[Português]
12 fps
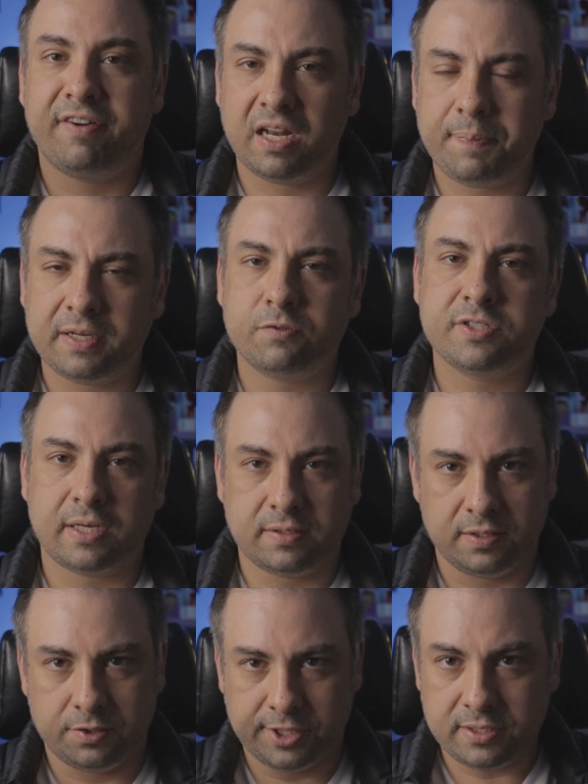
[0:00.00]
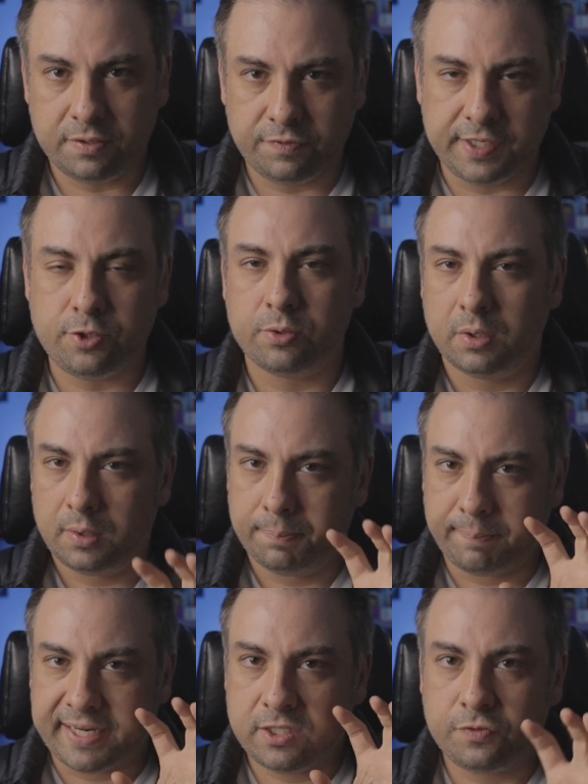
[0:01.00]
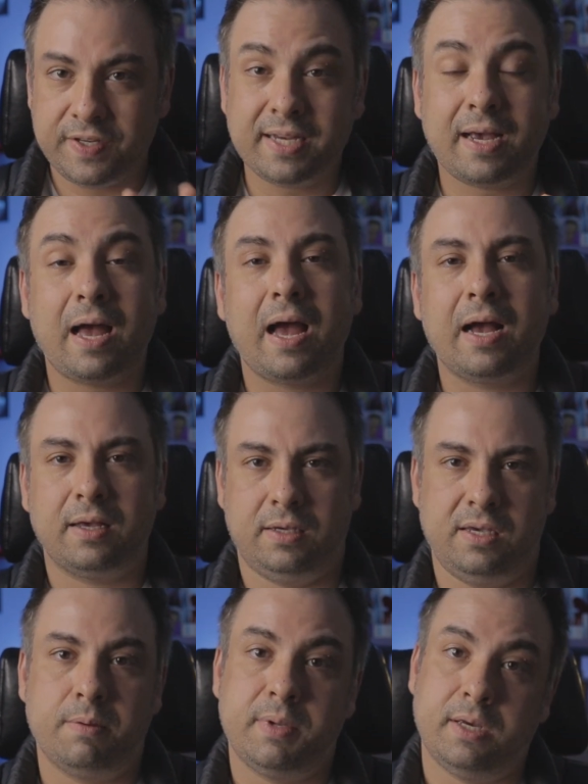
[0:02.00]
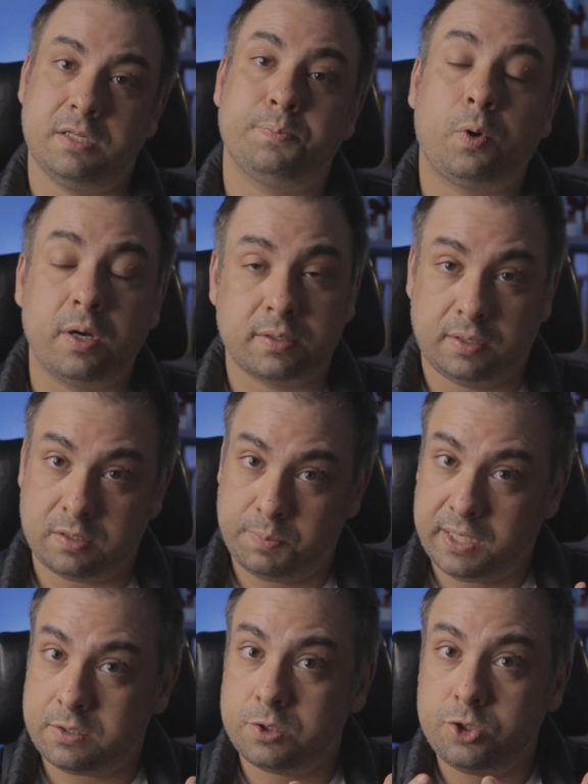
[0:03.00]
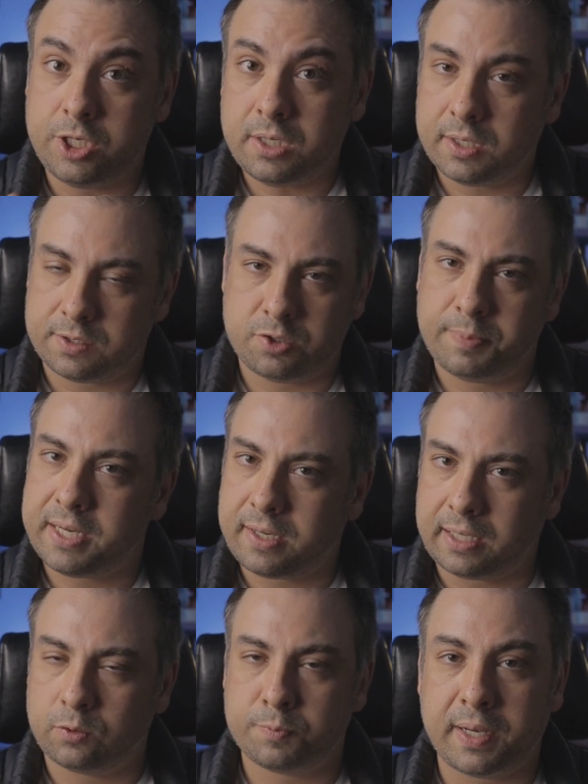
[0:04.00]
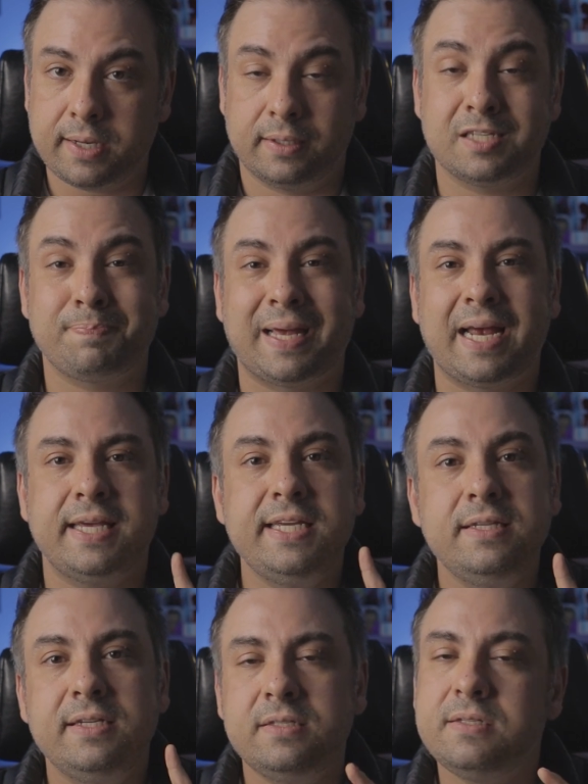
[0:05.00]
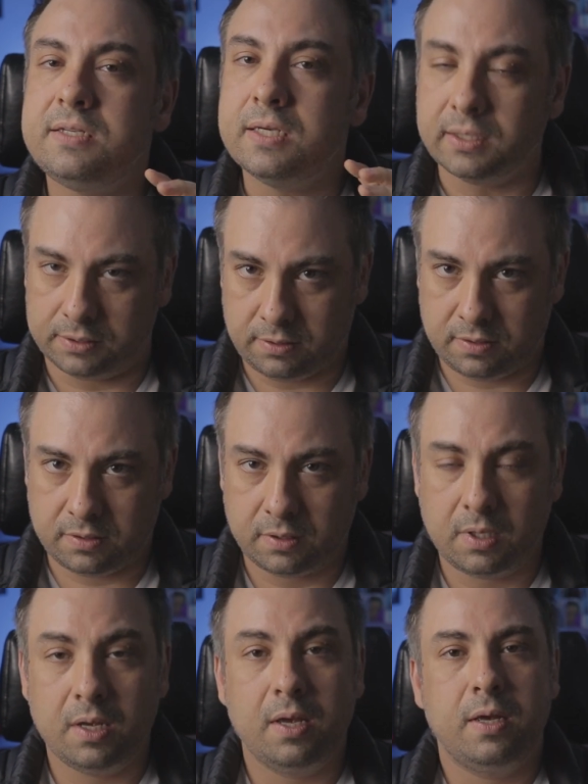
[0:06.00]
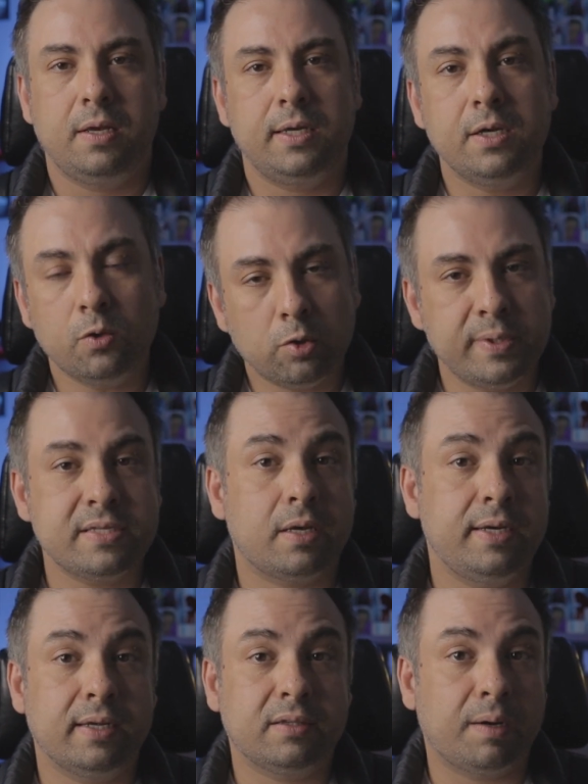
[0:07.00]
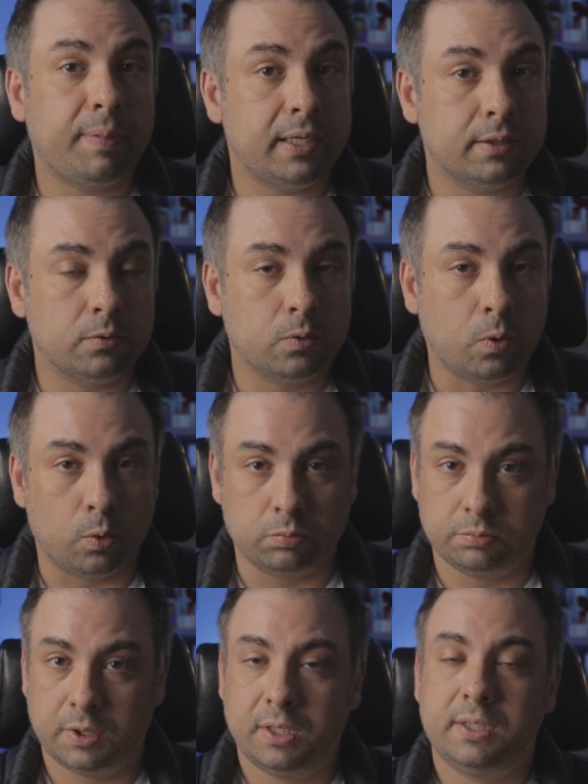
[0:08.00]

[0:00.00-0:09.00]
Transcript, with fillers: Vale a pena você assistir esse vídeo, mas fica aqui a minha resposta, as minhas dicas de mercados bacanas para iniciantes. Eu começaria trabalhando com